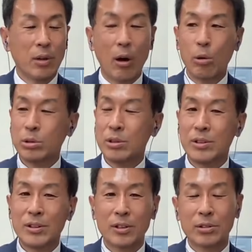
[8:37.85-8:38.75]
長尾さ
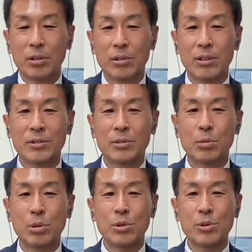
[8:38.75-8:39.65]
んってなんか最近
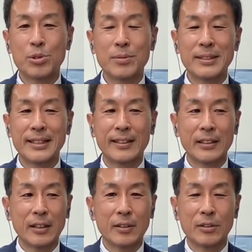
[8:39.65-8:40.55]
すごい YouTube に
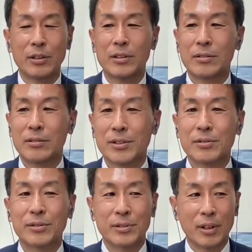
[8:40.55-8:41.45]
出てるらし
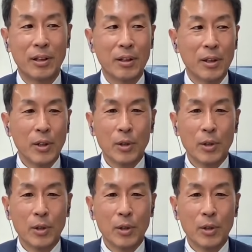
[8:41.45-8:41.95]
くってで